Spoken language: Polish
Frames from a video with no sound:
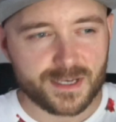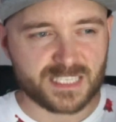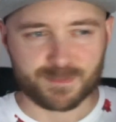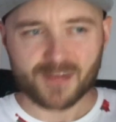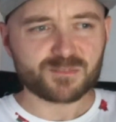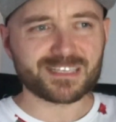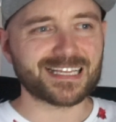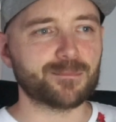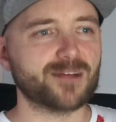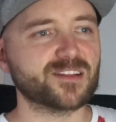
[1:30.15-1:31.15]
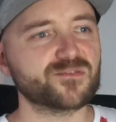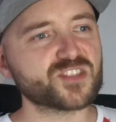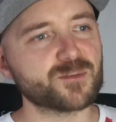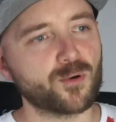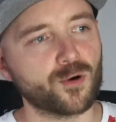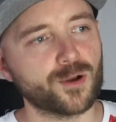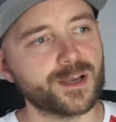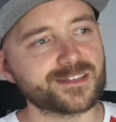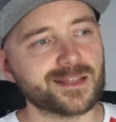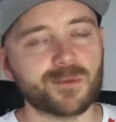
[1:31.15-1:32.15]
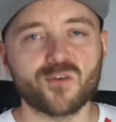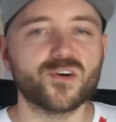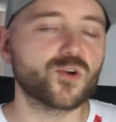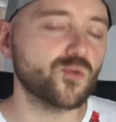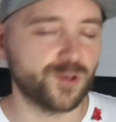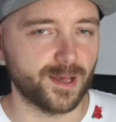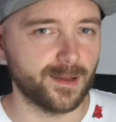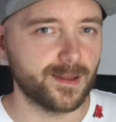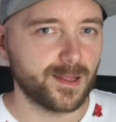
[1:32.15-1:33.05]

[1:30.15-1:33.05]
Sprawdźmy tak naprawdę wszystko po kolei, co nam oferuje